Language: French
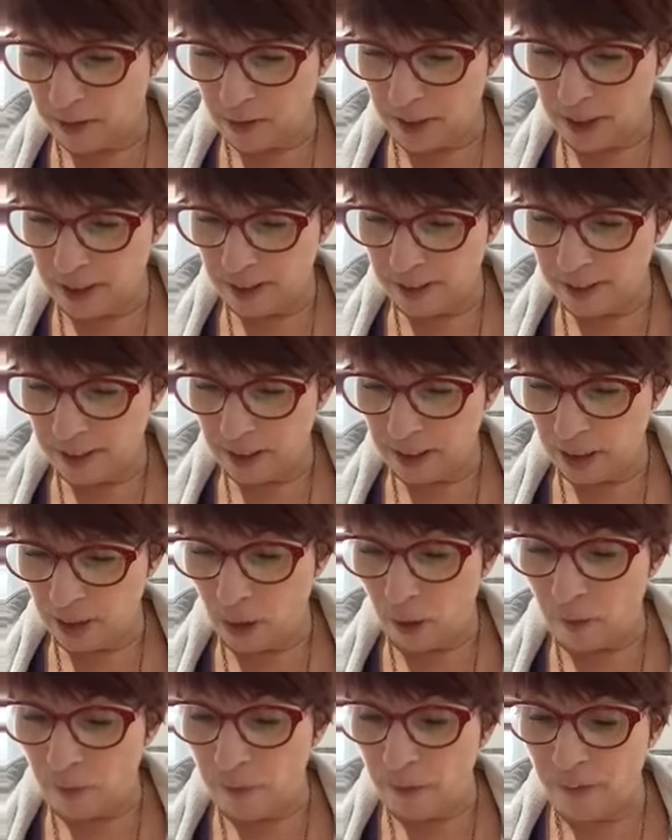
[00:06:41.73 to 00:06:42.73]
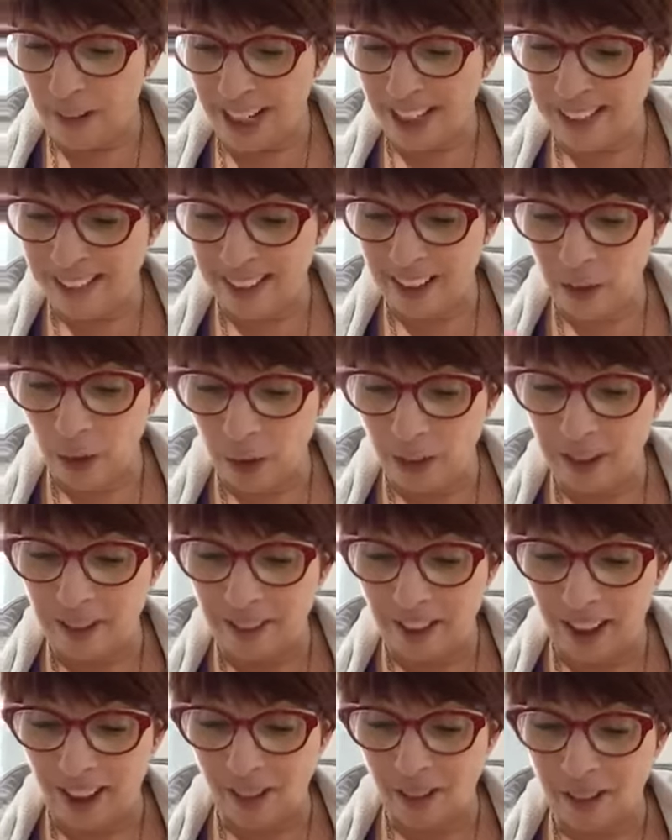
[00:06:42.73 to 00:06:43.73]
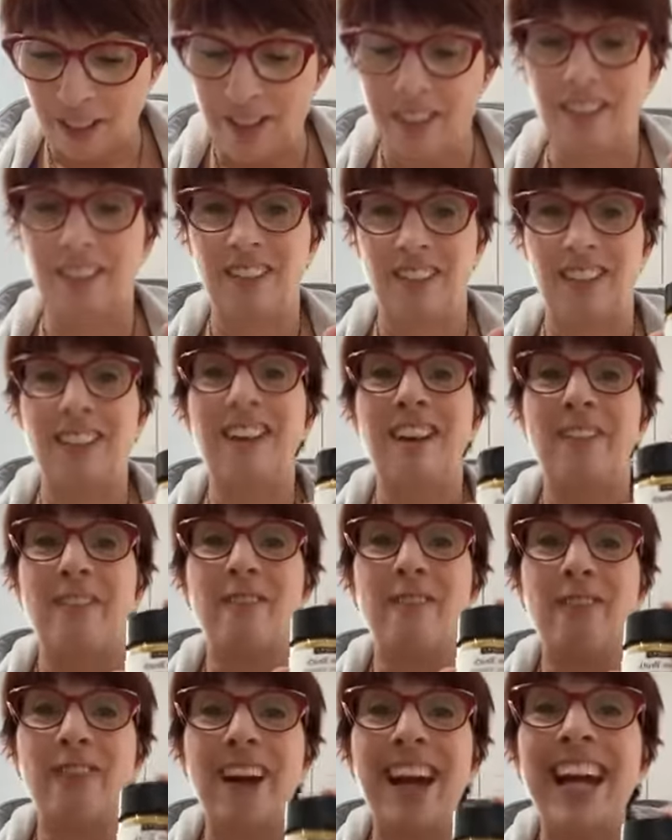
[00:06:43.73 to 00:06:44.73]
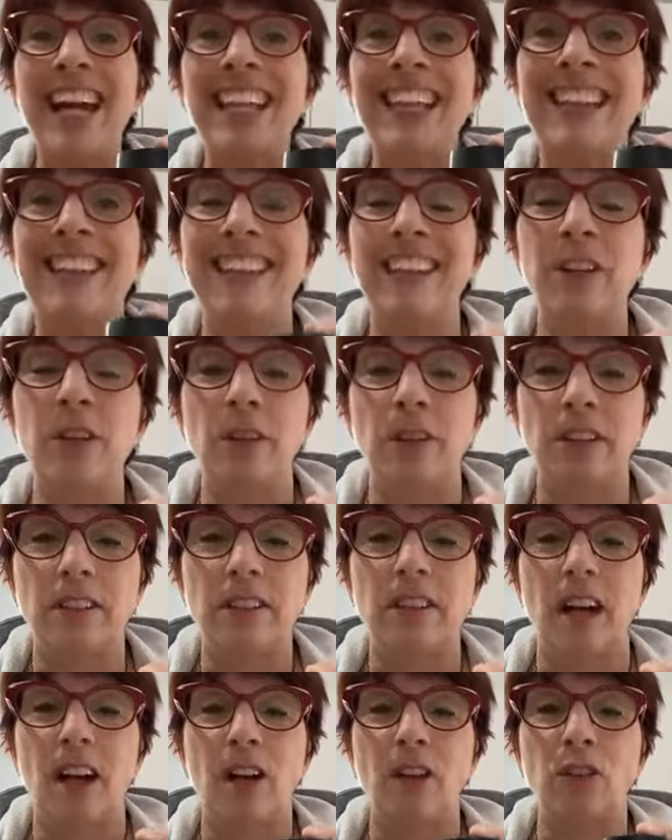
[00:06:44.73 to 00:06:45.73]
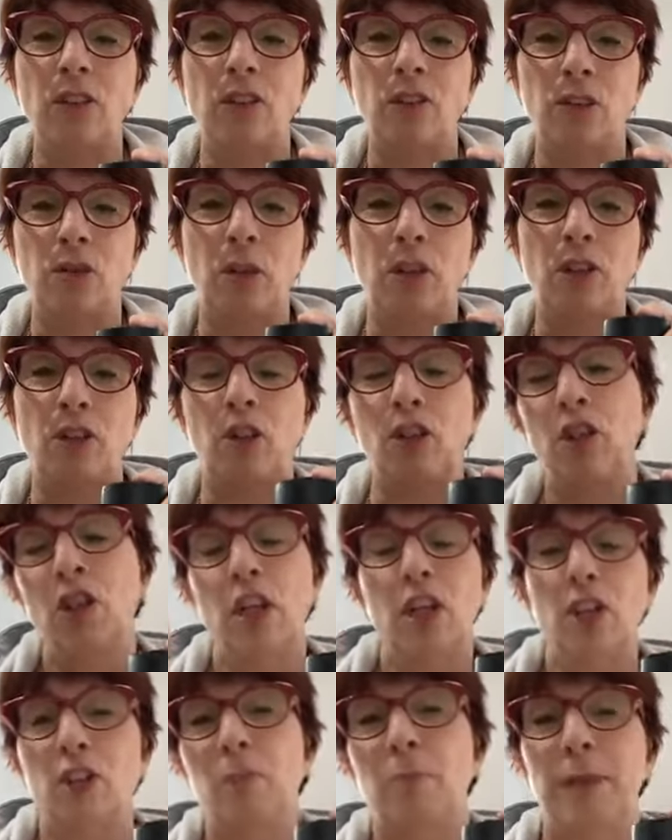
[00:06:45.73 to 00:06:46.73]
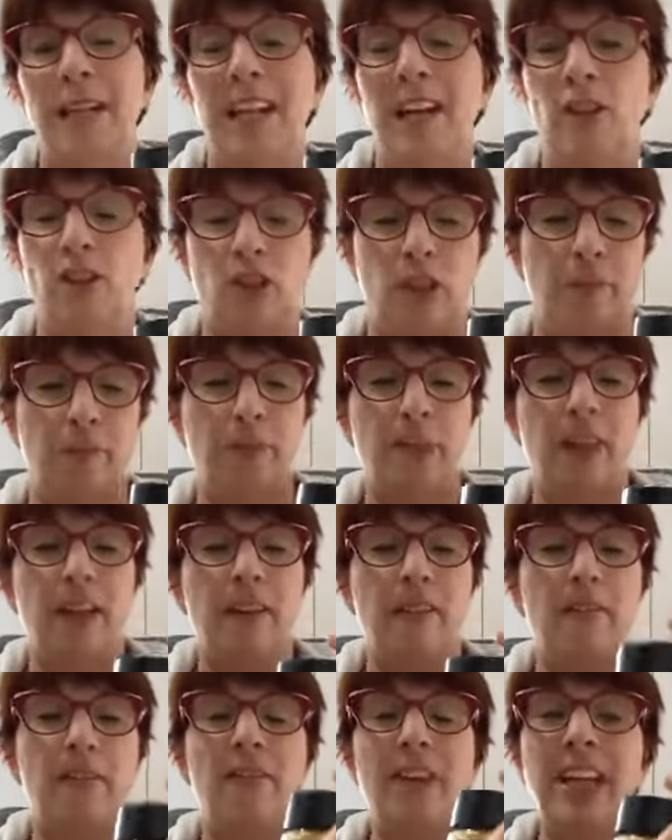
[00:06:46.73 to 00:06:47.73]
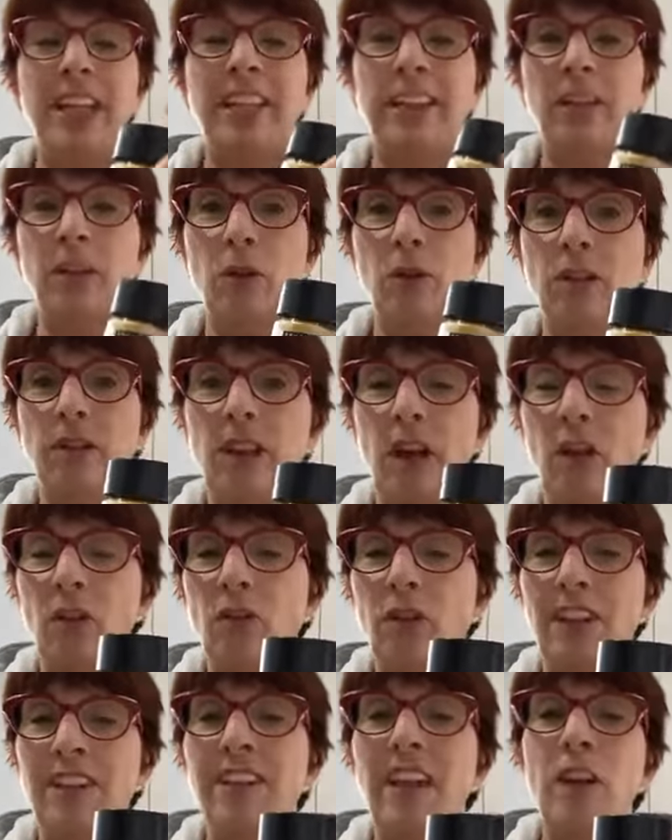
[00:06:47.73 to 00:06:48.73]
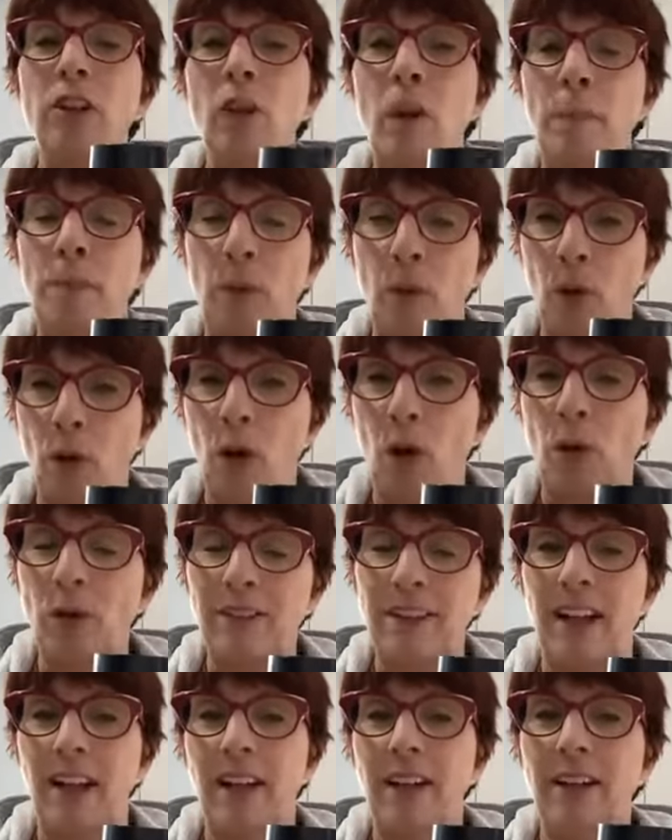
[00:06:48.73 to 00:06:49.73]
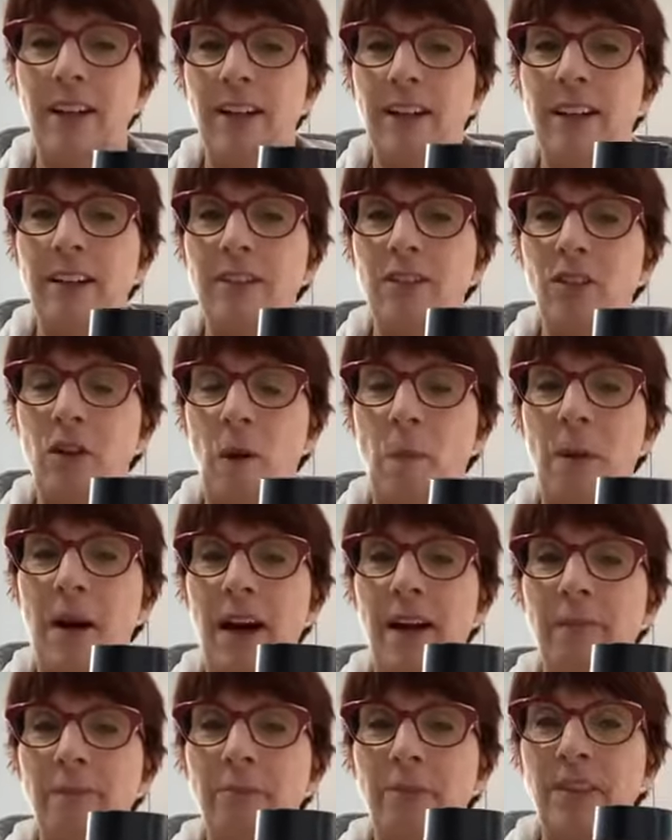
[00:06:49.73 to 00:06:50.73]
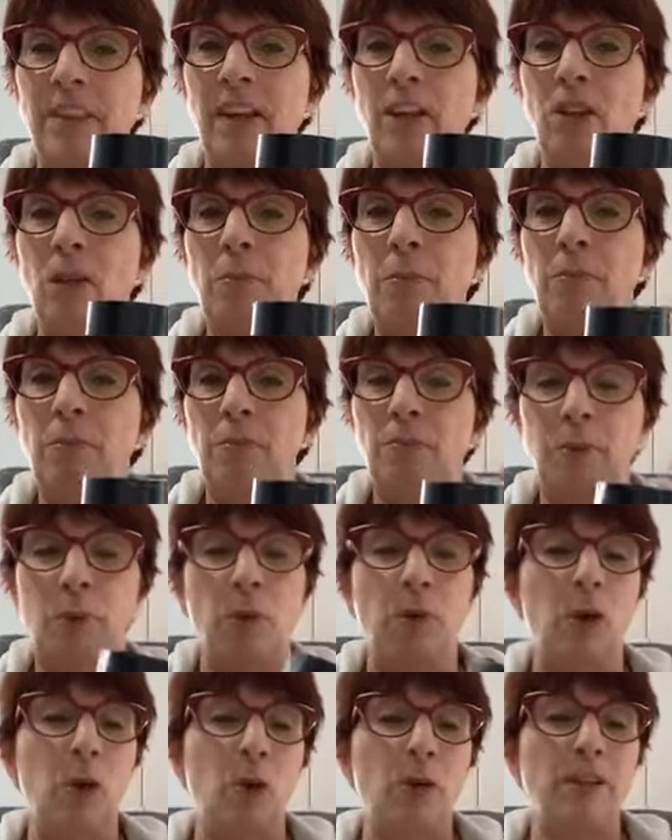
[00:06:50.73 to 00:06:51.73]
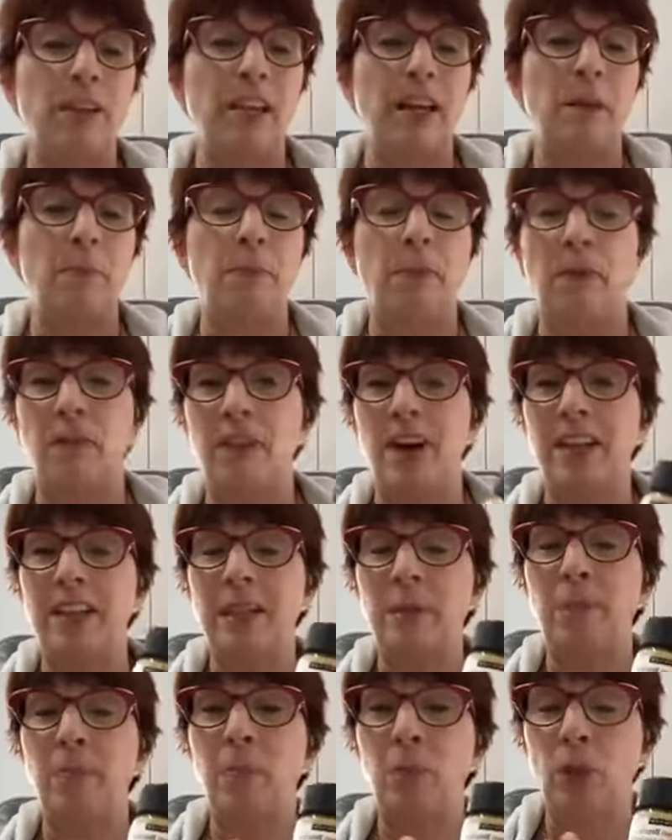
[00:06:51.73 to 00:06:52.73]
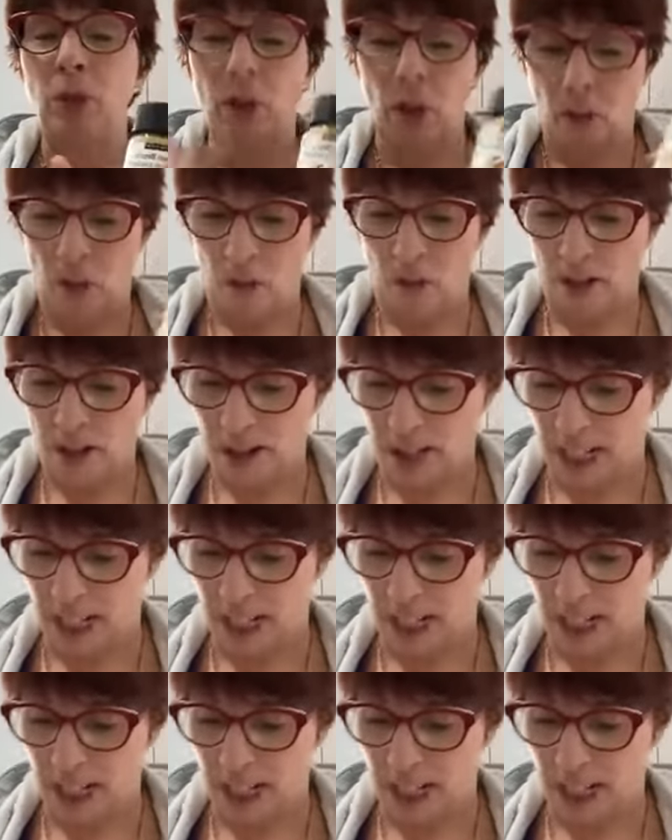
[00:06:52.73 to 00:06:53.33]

enlevé. Non, 21 tasses. 21 tasses. Tu vois-tu? Je mélangeais. 21 tasses. Fait que t'en as pour longtemps. Tu comprends? T'en as pour longtemps pour faire des bouillons